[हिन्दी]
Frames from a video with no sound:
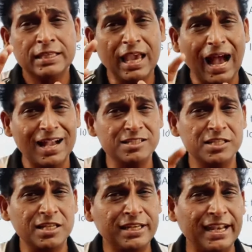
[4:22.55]
कि आज
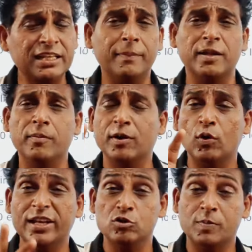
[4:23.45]
रिजल्ट डेट के बारे में मैं
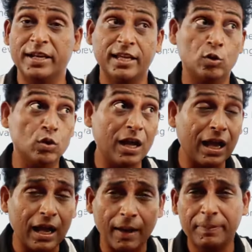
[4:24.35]
कोई अनाउंसमेंट नहीं करूंगा
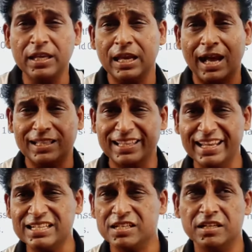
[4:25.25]
अभी आज
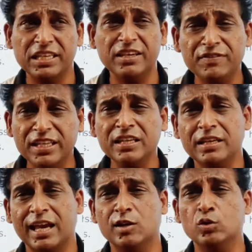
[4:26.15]
लेट इवनिंग
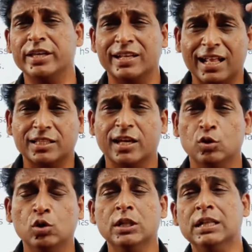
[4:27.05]
कह लो या रात कह
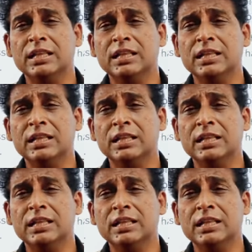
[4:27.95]
लो